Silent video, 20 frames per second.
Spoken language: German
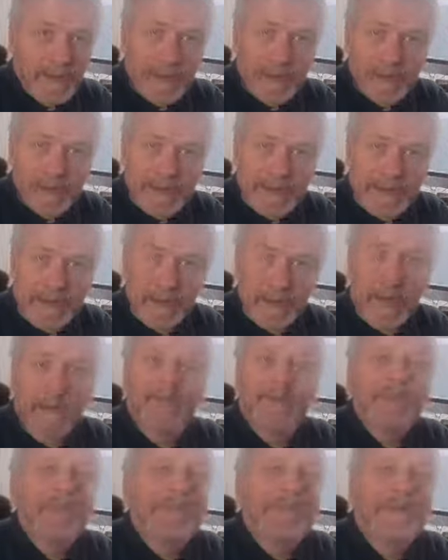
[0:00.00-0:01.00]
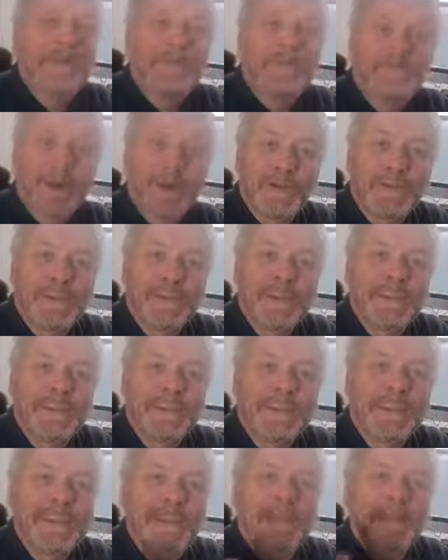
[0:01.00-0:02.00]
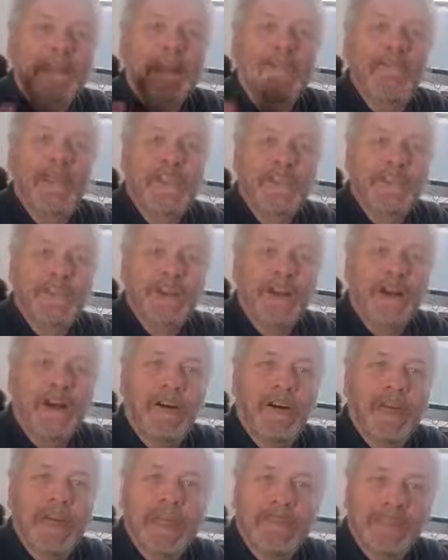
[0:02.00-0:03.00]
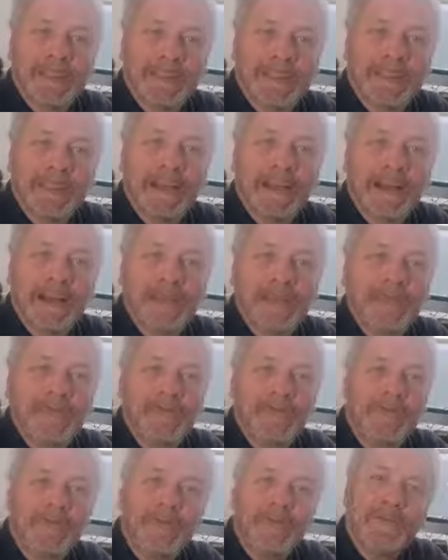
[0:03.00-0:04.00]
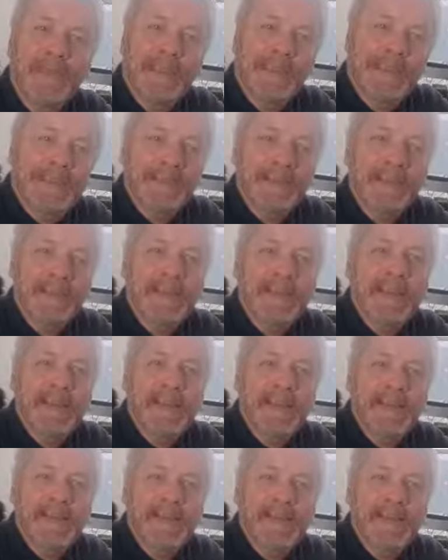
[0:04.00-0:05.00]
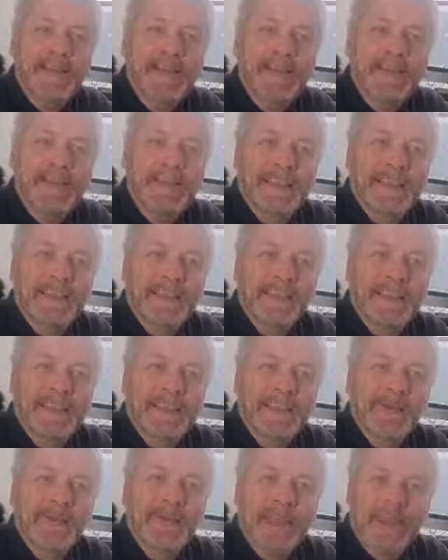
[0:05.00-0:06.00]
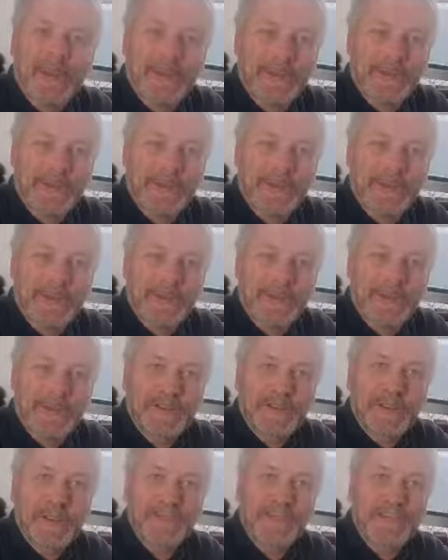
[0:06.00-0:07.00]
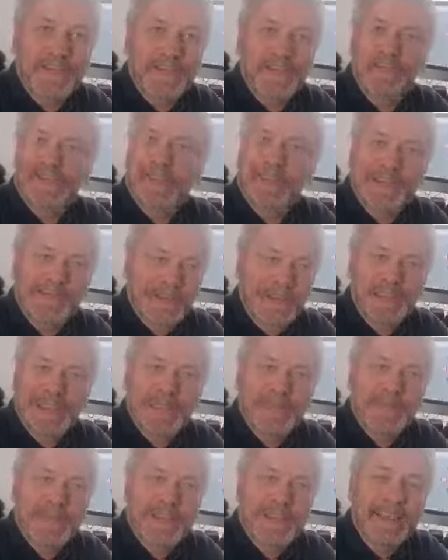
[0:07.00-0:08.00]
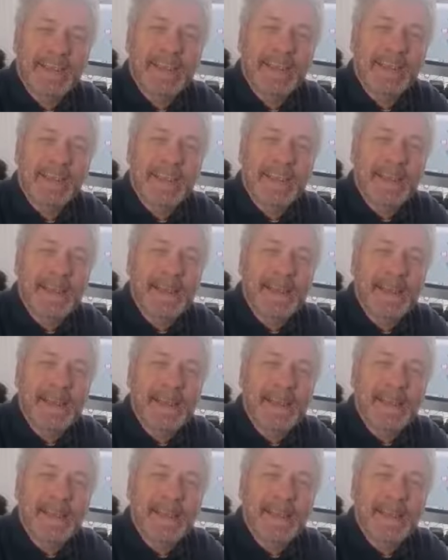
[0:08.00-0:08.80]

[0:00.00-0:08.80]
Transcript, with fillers: unsere Gruppe, postet, zeigt den Menschen auch, was ihr gerade tut, wie ihr äh, mit der Situation in Deutschland, Österreich, in der Schweiz oder hier auf der Insel umgeht,